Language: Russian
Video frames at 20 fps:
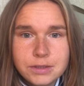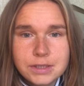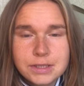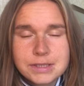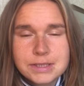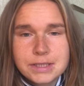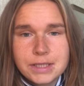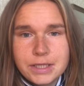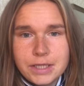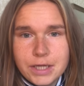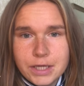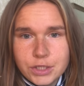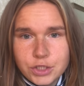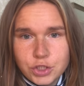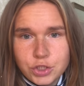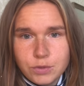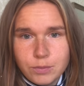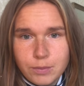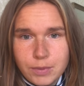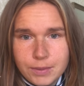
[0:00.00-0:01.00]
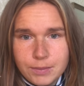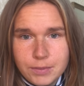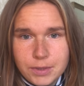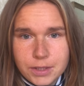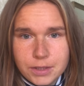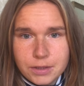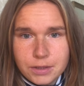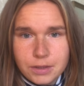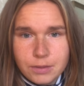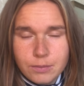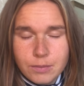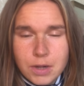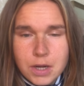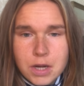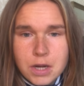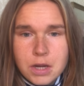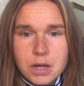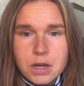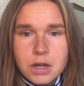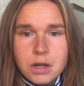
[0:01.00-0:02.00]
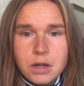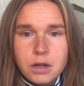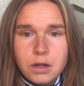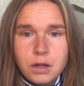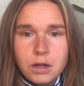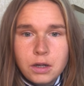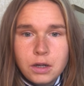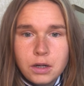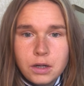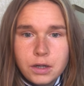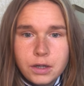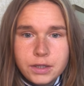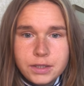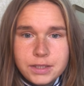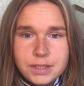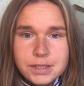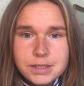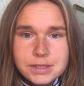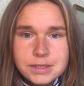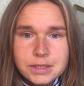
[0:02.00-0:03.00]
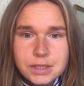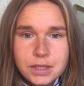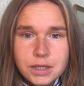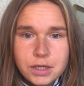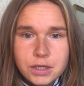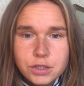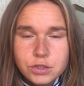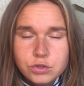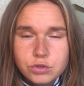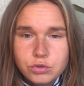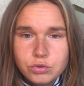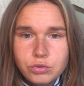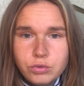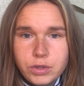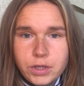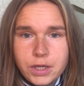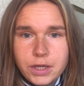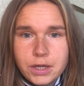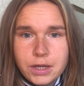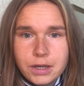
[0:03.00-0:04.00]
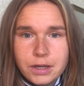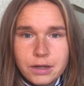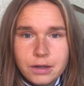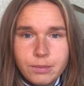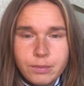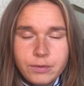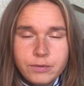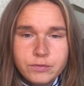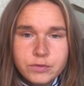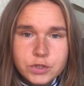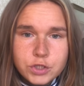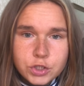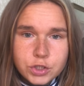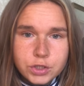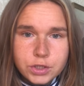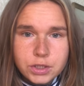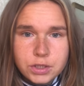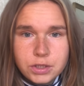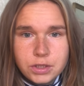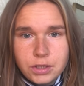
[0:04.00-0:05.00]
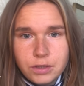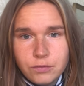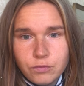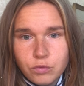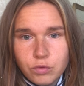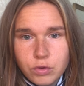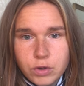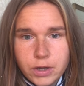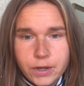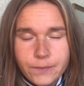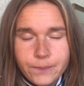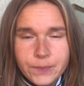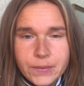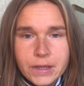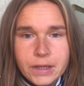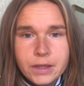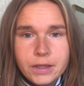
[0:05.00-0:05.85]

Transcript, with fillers: настоящим моментом. А, есть такая история, как повышенная тревога.